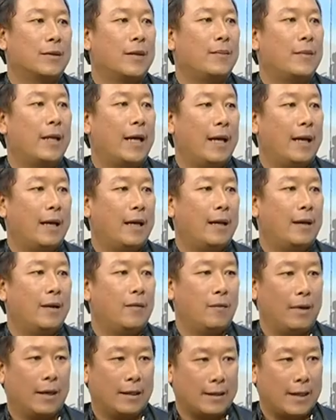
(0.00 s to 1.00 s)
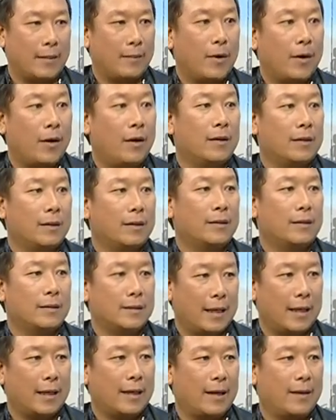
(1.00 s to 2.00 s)
หมอตำแย เวลาทำคลอด
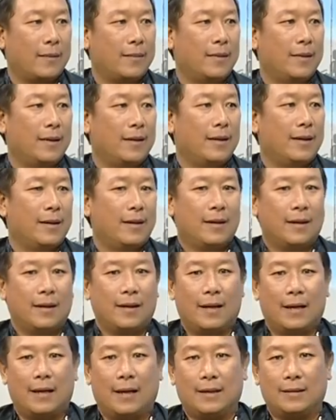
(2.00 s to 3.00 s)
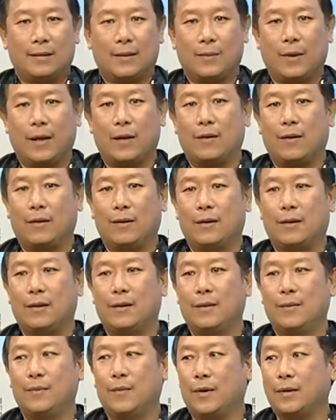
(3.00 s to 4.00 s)
ใช่ครับสมัยก่อนนี่
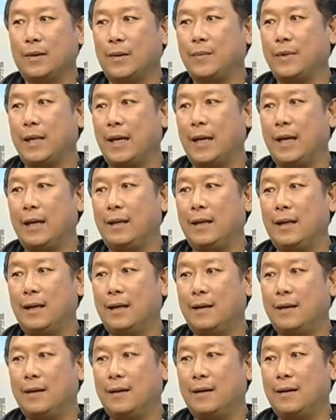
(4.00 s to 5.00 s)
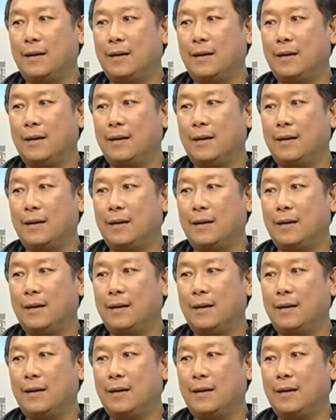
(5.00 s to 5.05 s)
คือหมอตำแยเนี่ย